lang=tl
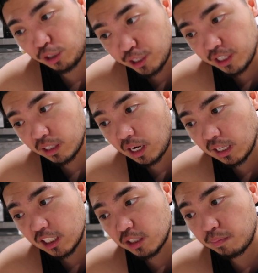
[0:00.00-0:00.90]
third year
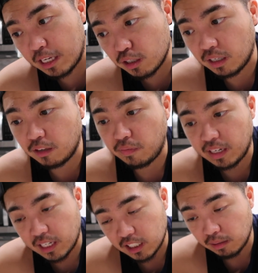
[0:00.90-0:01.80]
college, majoring in
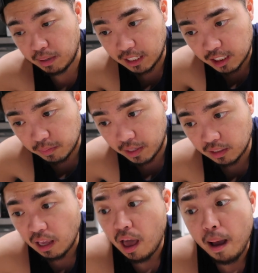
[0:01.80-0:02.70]
financial
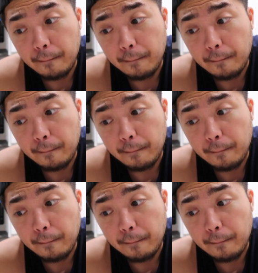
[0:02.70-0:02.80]
management.